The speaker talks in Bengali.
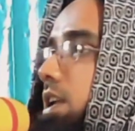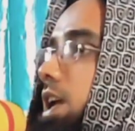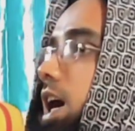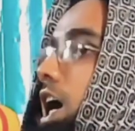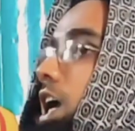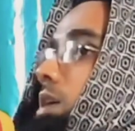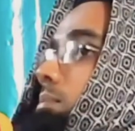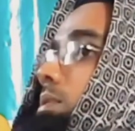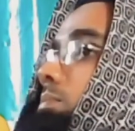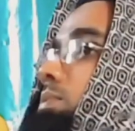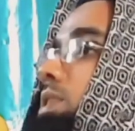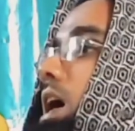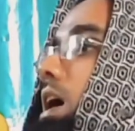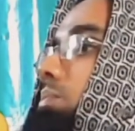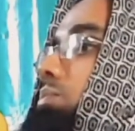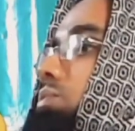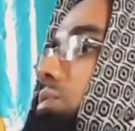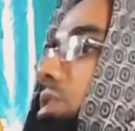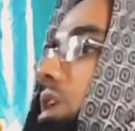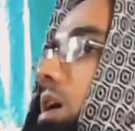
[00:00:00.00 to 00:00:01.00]
নাইম ইবনে
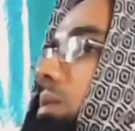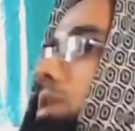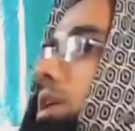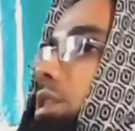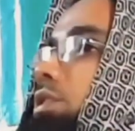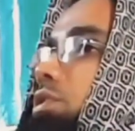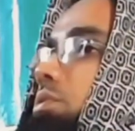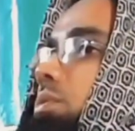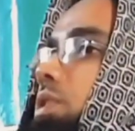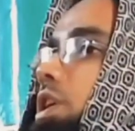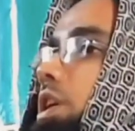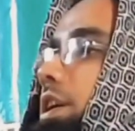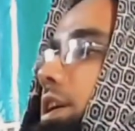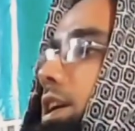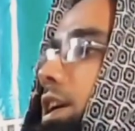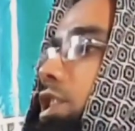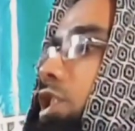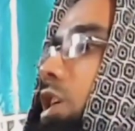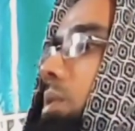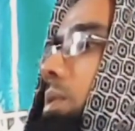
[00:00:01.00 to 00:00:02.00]
আবদুল্লাহ বলেন উমর
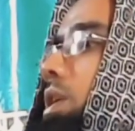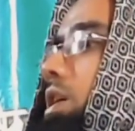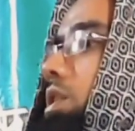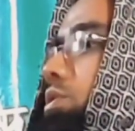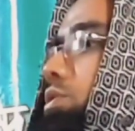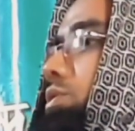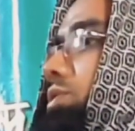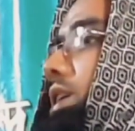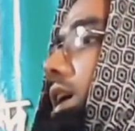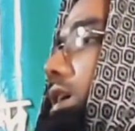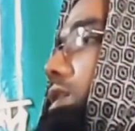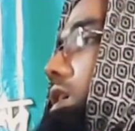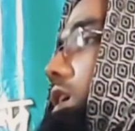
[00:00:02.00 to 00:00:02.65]
কি খবর কোথায়